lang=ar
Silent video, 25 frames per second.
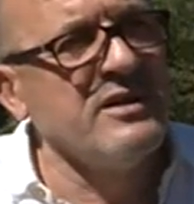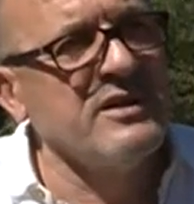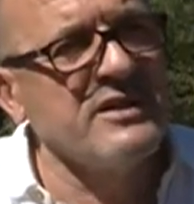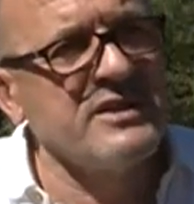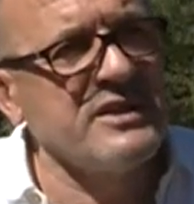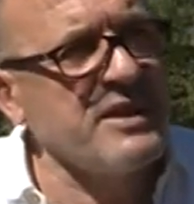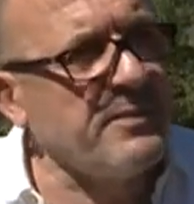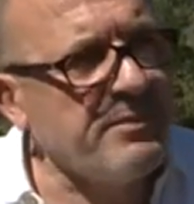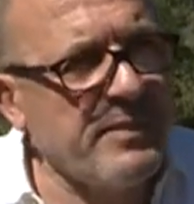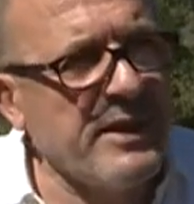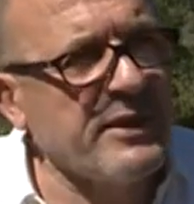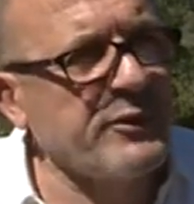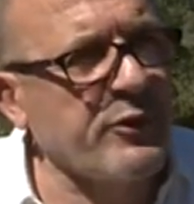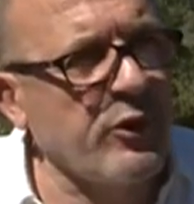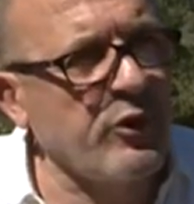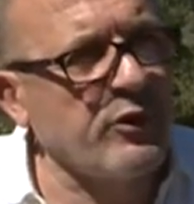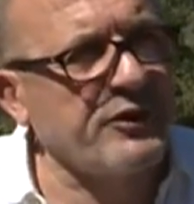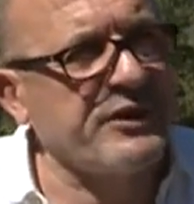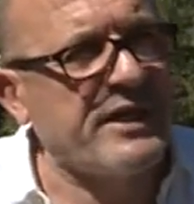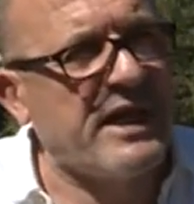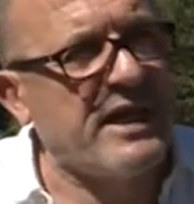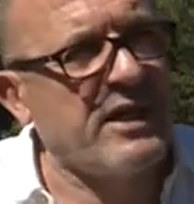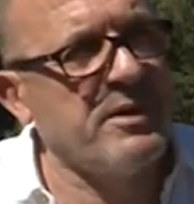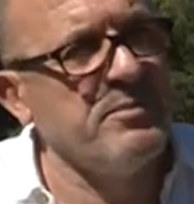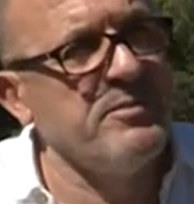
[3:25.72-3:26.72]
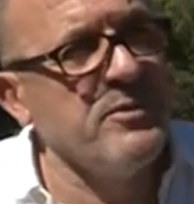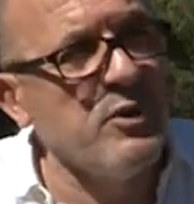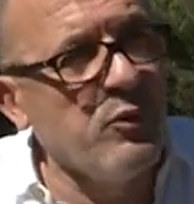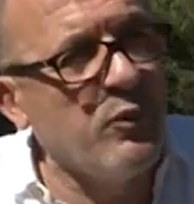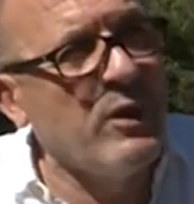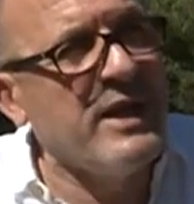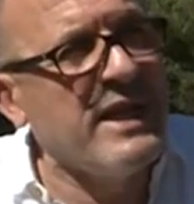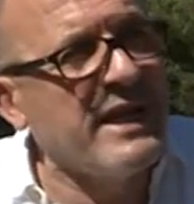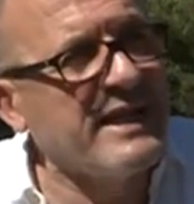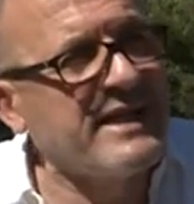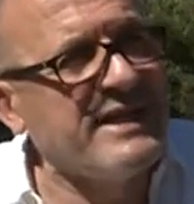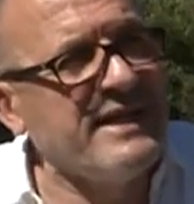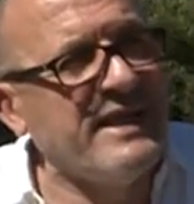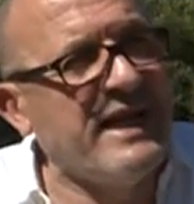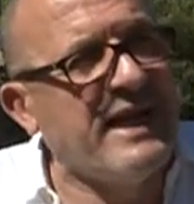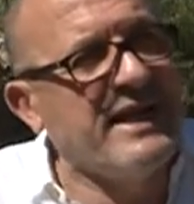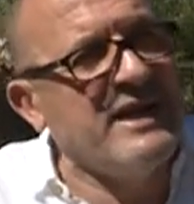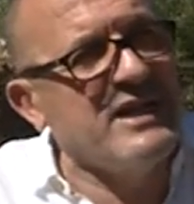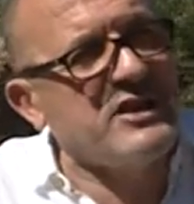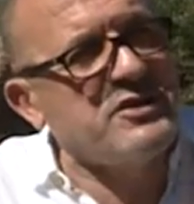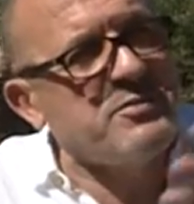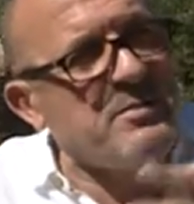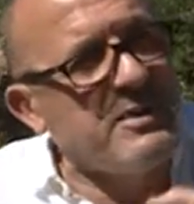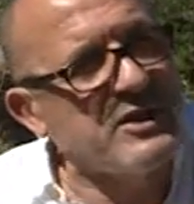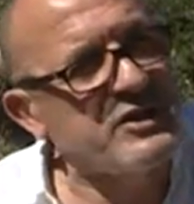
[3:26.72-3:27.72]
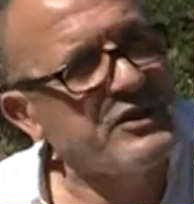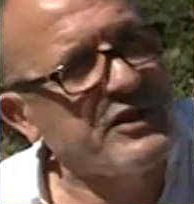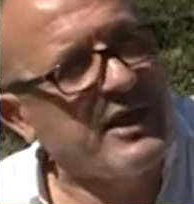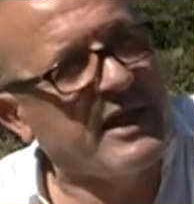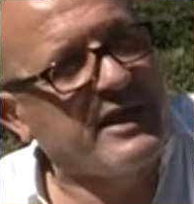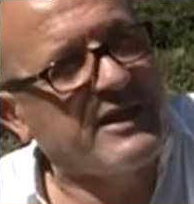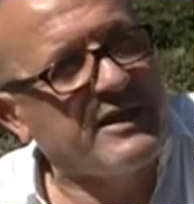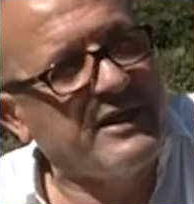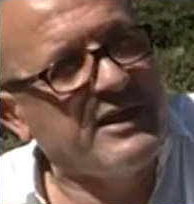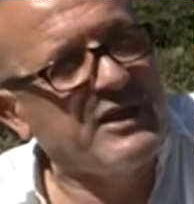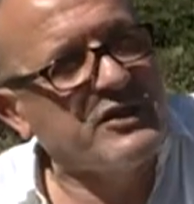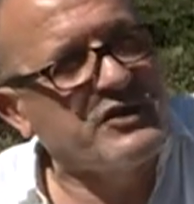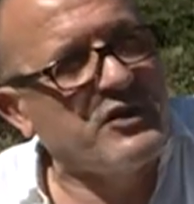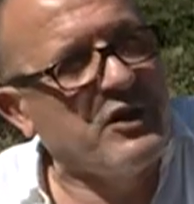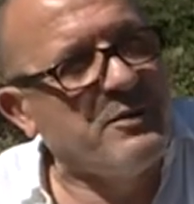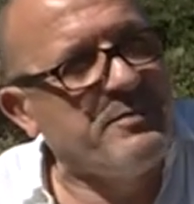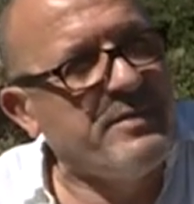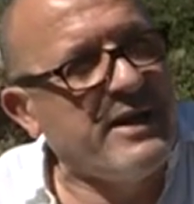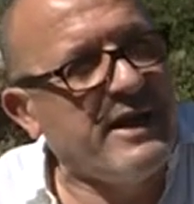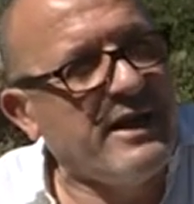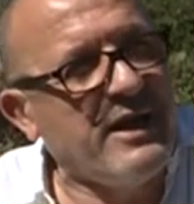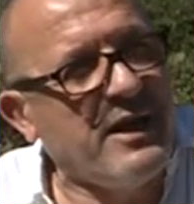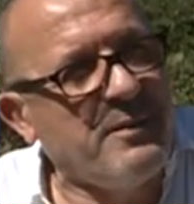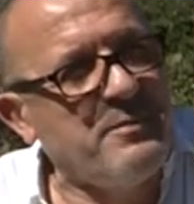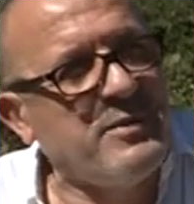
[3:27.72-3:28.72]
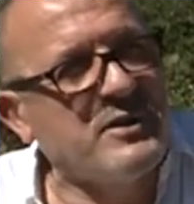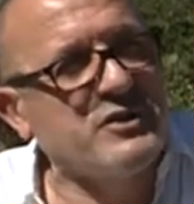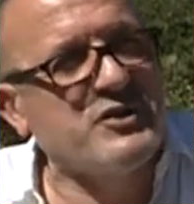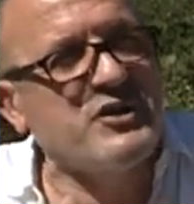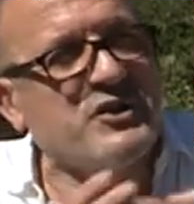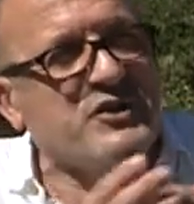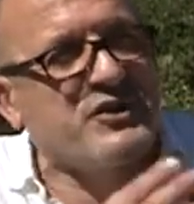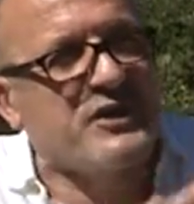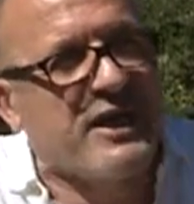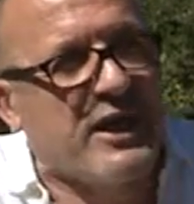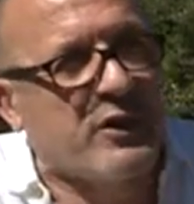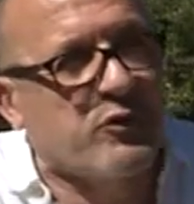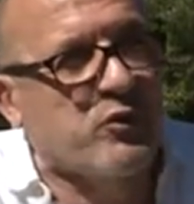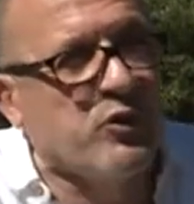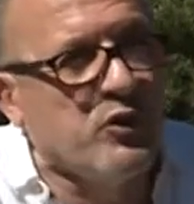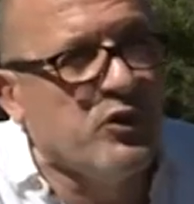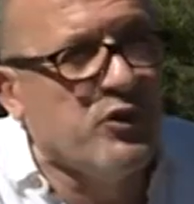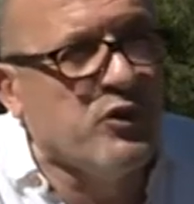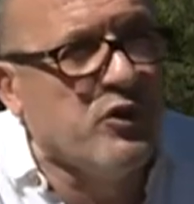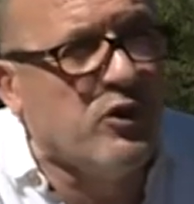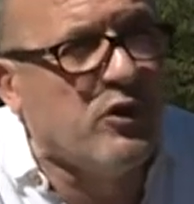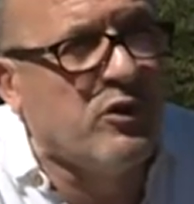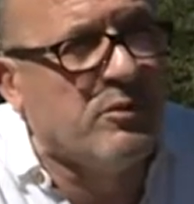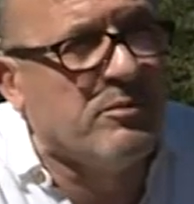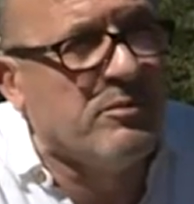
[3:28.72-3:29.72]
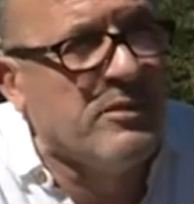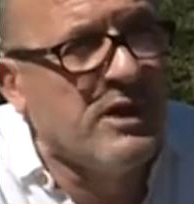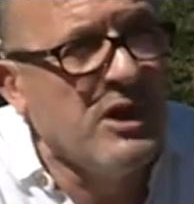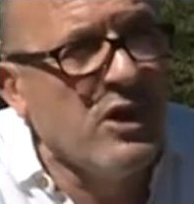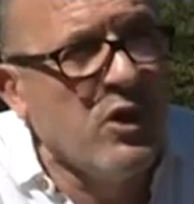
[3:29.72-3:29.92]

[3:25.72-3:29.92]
سي با ترو طار مي ولكن علاش ما اشتركناش البارح باش نشتركوا اليوم